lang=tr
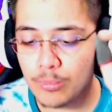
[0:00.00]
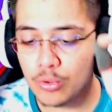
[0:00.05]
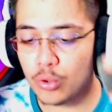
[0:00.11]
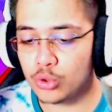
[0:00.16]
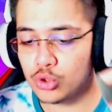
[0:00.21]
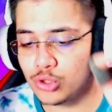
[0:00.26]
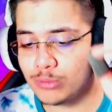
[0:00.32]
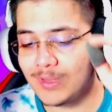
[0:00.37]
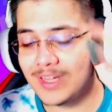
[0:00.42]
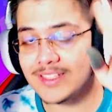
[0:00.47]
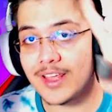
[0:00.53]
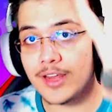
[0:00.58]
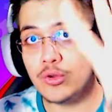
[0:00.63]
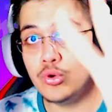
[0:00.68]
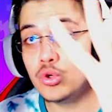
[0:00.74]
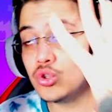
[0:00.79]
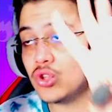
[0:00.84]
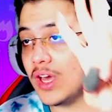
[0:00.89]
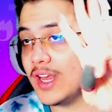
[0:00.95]
Bu kostümlerden
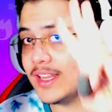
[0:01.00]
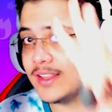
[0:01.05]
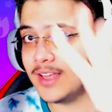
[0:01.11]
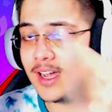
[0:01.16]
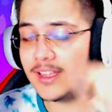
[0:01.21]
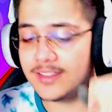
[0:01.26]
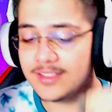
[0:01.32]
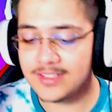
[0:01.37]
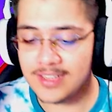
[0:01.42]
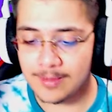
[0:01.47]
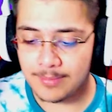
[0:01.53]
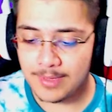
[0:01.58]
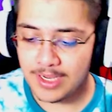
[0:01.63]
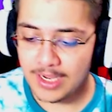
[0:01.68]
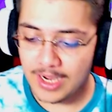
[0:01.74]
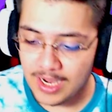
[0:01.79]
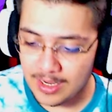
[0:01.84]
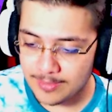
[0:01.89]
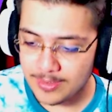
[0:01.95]
3 tane dağıtacağım.
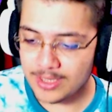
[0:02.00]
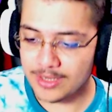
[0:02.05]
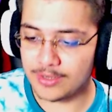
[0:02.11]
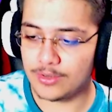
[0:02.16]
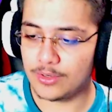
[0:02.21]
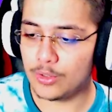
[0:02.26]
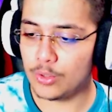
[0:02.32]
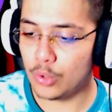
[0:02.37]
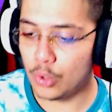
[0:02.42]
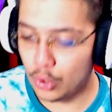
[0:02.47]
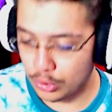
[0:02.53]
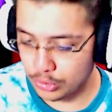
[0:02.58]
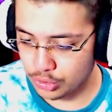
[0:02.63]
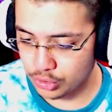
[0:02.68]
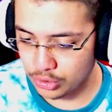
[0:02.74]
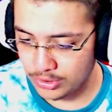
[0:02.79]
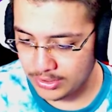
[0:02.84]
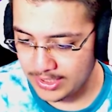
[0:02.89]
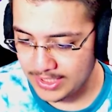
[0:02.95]
Haberin olsun